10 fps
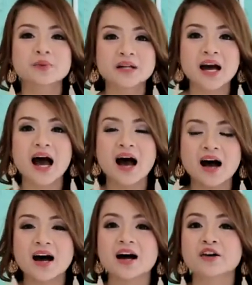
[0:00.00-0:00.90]
เพื่อ
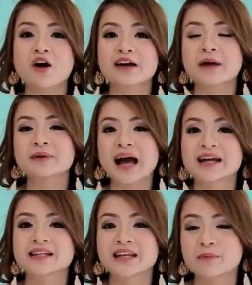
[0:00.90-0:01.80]
ออรองรับการ
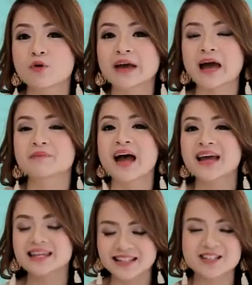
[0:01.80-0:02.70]
เขียนโปรแกรมได้
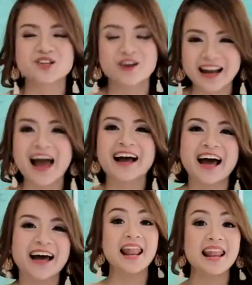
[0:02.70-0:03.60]
อีกหนึ่งช่องทาง
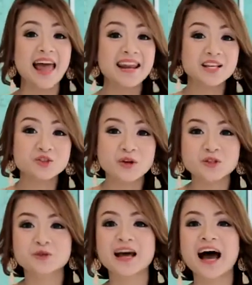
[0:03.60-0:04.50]
ค่ะ และในส่วน
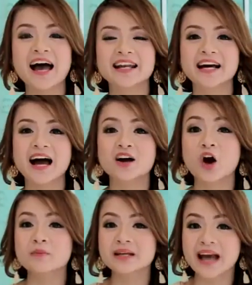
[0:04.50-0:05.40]
สุดท้ายนะคะ
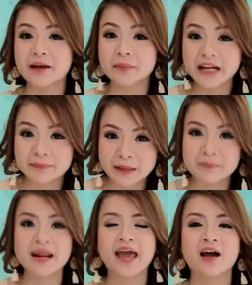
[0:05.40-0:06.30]
ก็มีการเพิ่ม
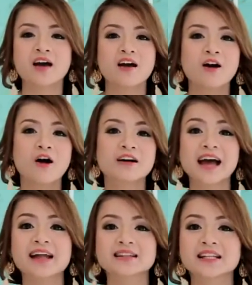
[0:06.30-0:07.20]
ตำแหน่งของ
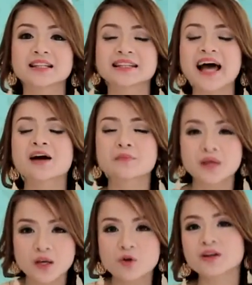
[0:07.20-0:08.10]
การติดตั้ง
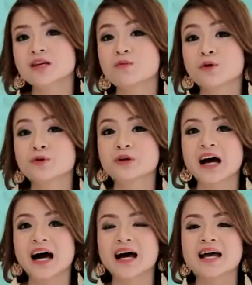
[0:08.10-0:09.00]
POE โมดูล
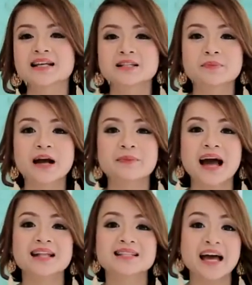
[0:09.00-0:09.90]
ค่ะสำหรับ
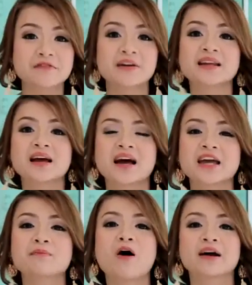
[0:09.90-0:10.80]
กาจ่ายไฟเลี้ยง
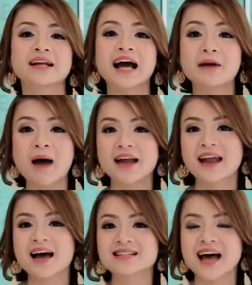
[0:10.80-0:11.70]
ให้บอร์ดนะคะ ผ่าน
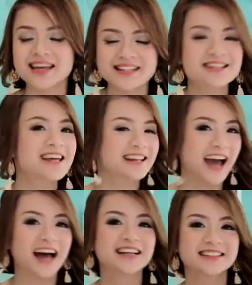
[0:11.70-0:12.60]
ทางสายอินเทอร์เน็ตค่ะ